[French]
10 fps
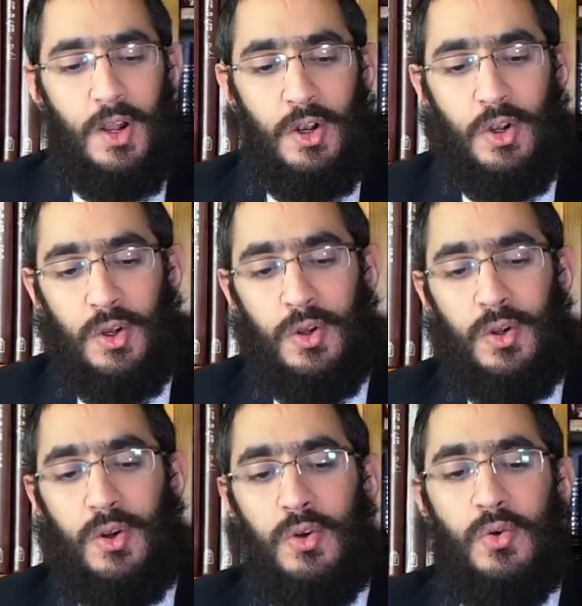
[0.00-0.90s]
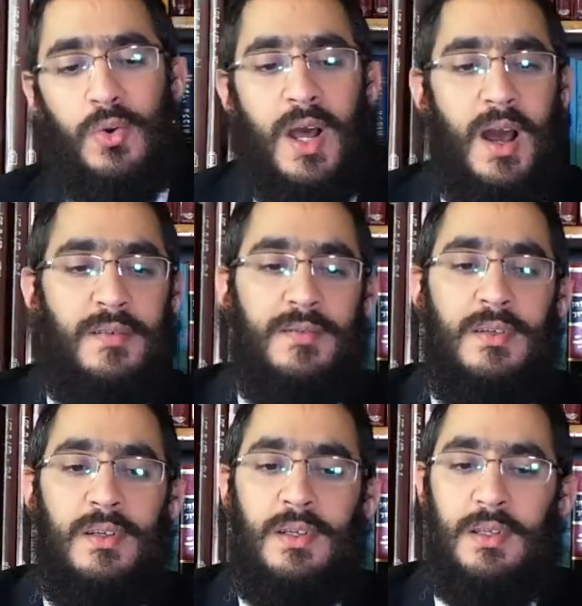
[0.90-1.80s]
Le loulav,
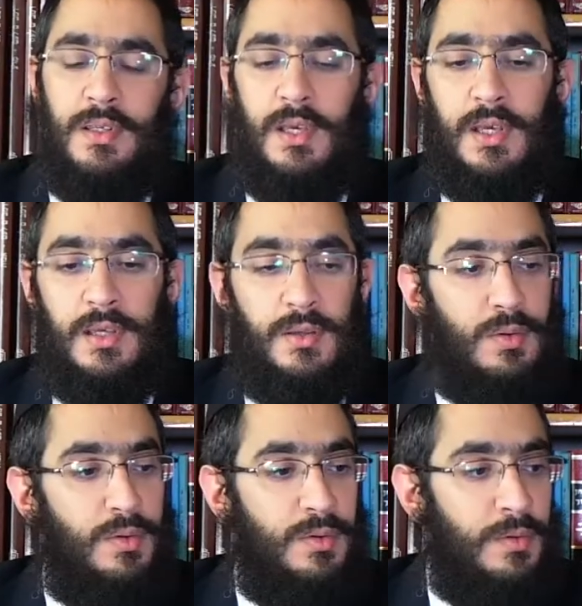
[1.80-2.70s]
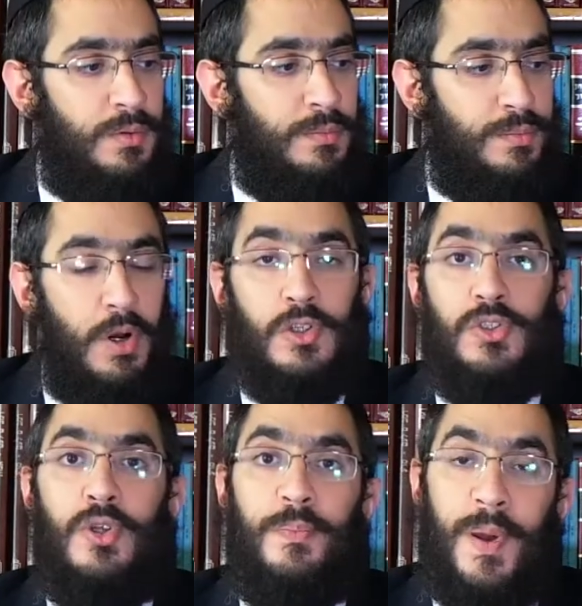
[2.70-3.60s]
qui est une
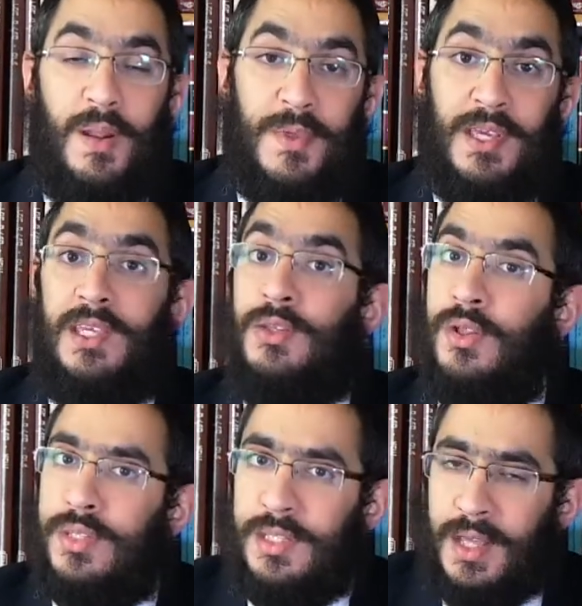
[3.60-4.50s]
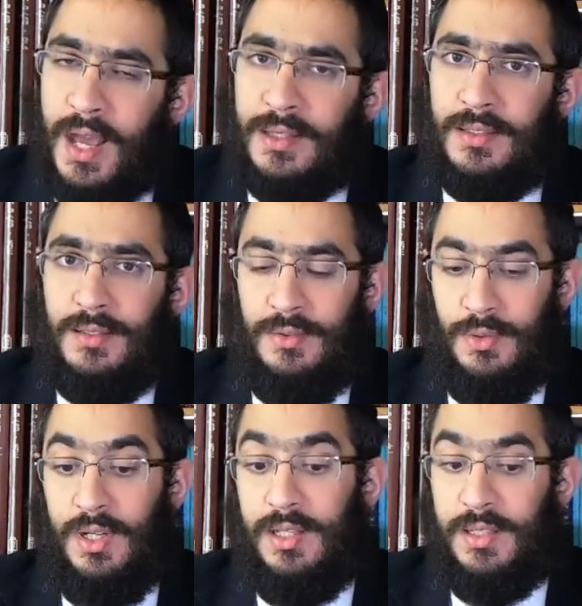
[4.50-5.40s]
branche de palmier qui donne des dates,
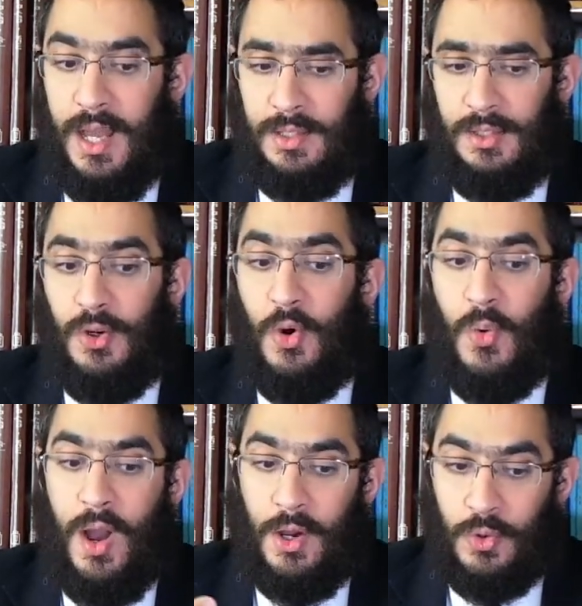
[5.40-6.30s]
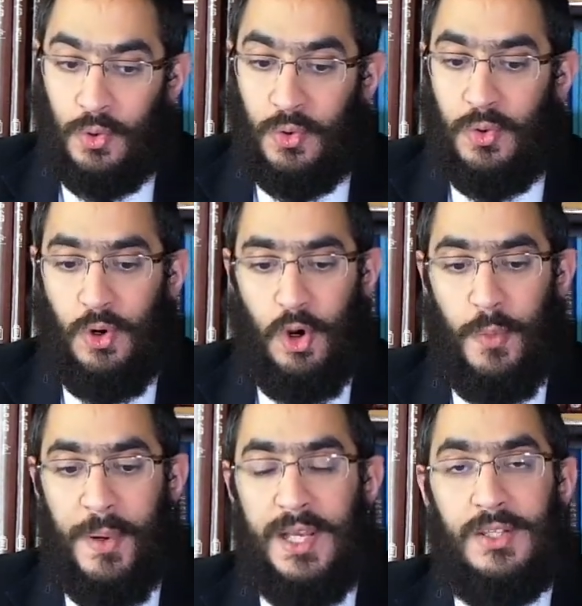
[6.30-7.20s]
donc les dates ont un goût,
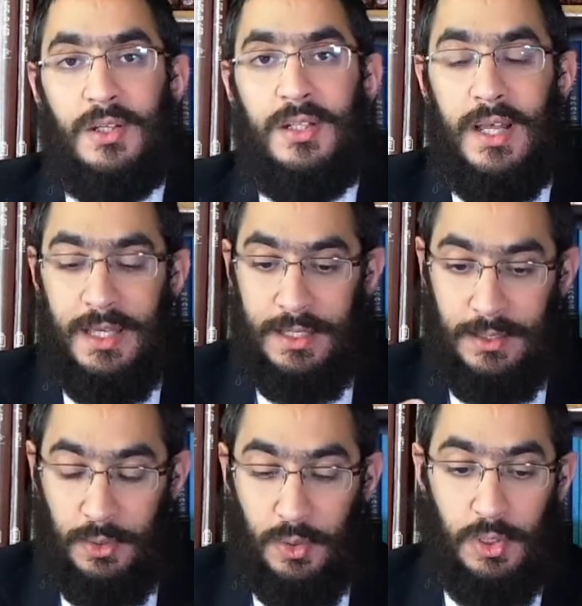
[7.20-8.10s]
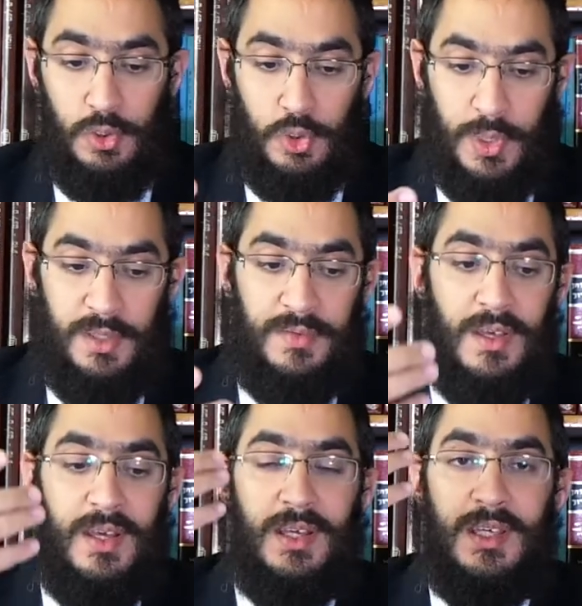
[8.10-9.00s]
représente la catégorie de juifs
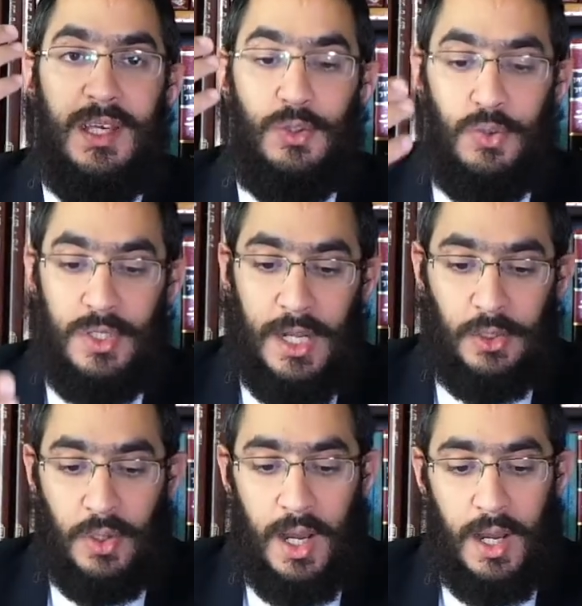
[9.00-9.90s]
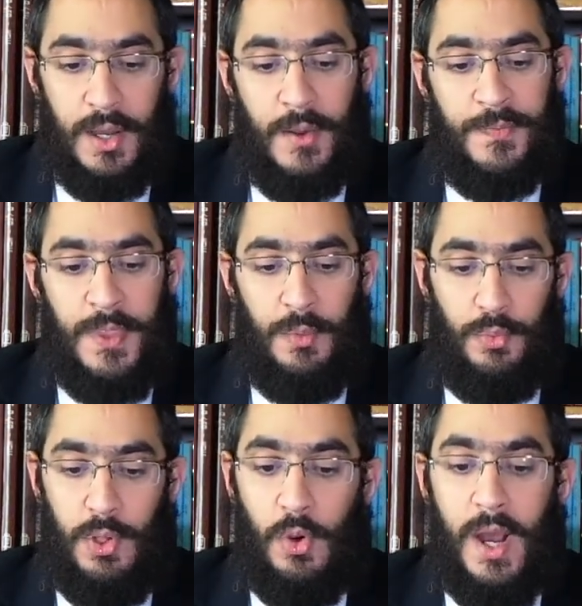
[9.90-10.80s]
qui étudie la Torah.
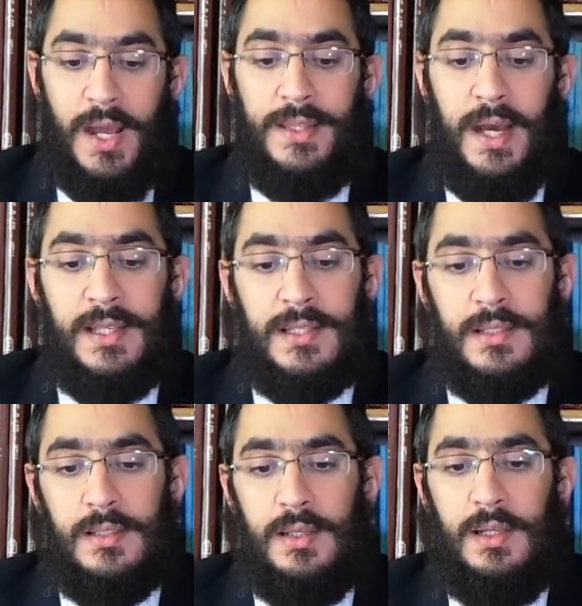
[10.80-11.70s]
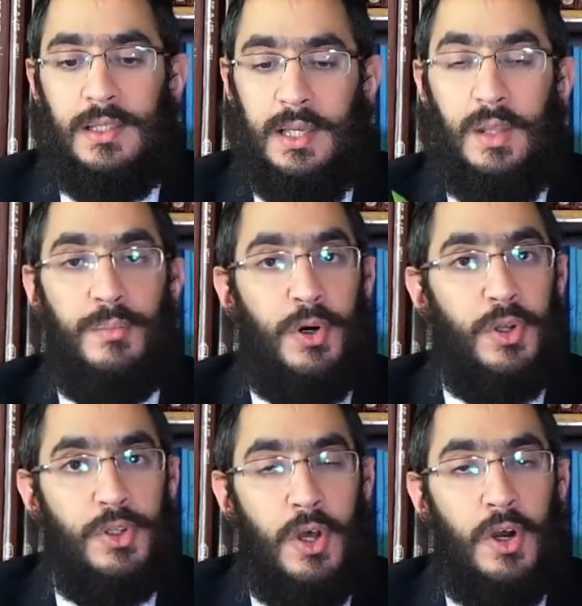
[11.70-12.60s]
Puis le hadas, qui a une bonne
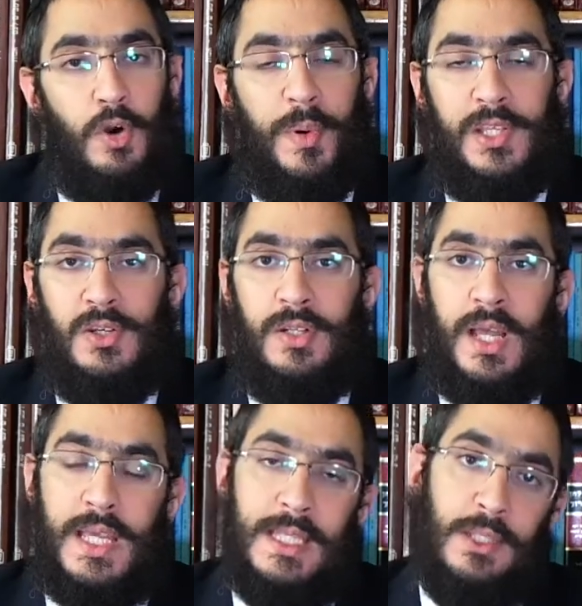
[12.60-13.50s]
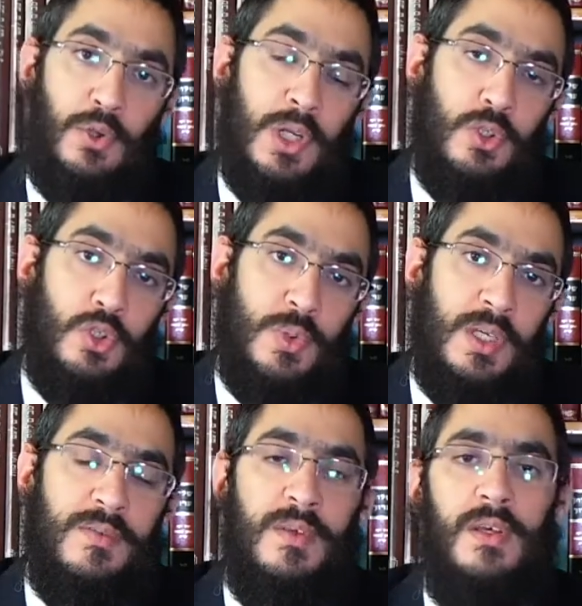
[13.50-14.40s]
odeur, représente la catégorie de
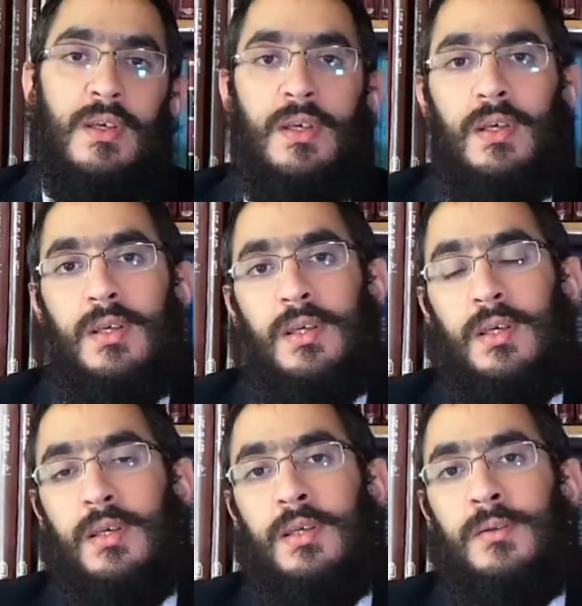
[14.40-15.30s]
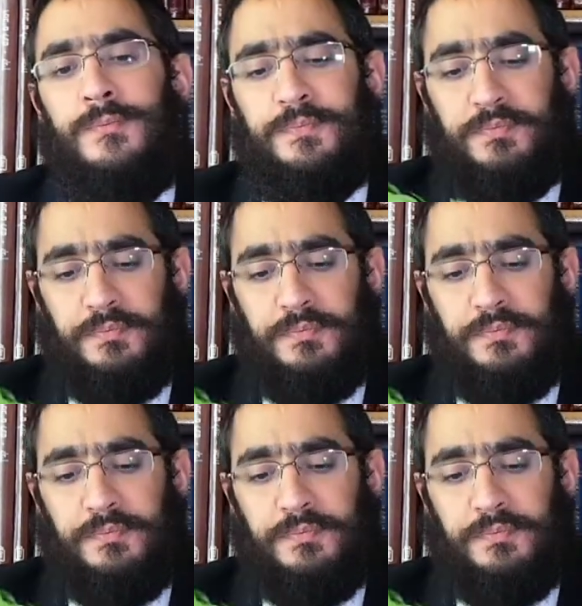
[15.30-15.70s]
juifs, qui